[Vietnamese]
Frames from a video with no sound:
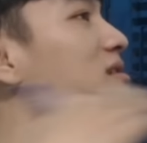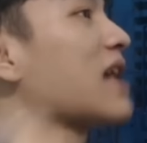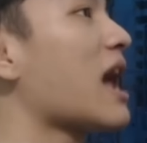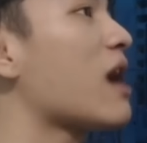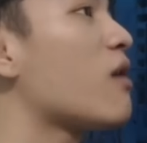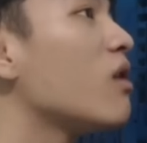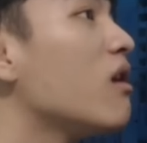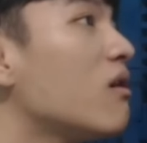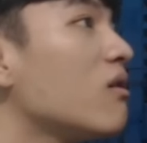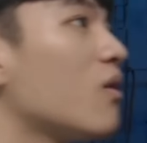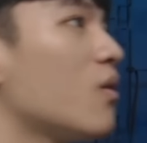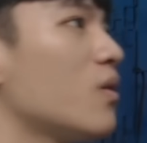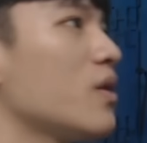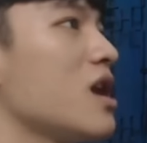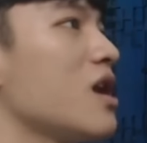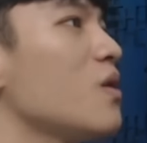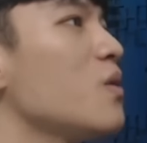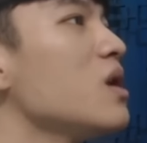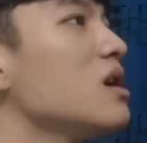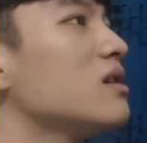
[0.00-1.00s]
sau lưng của
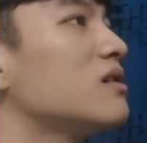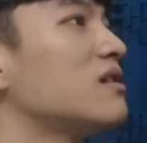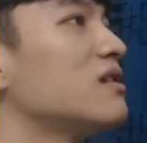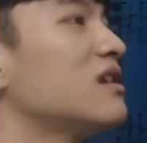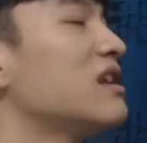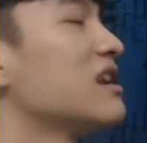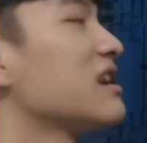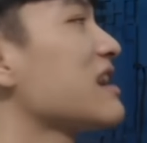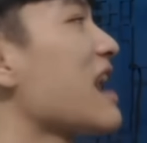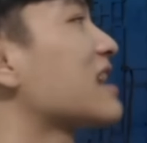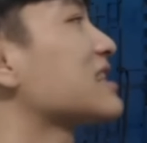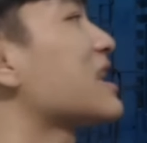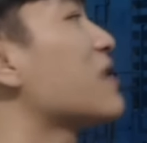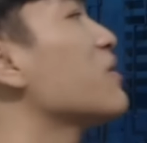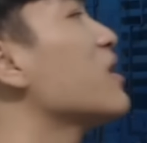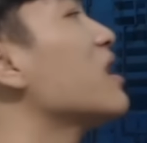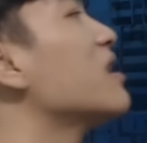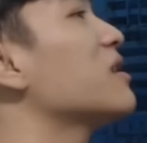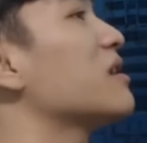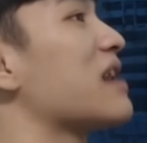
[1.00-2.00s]
Hiếu á, đằng
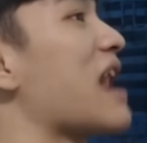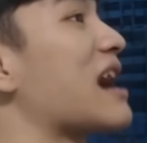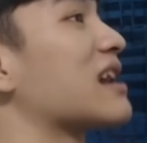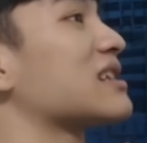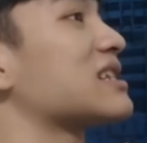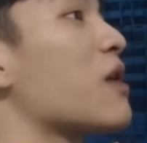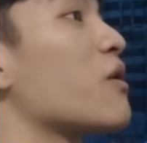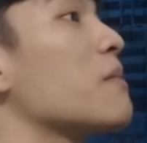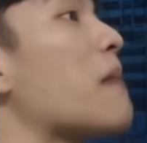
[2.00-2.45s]
sau lưng, đằng sau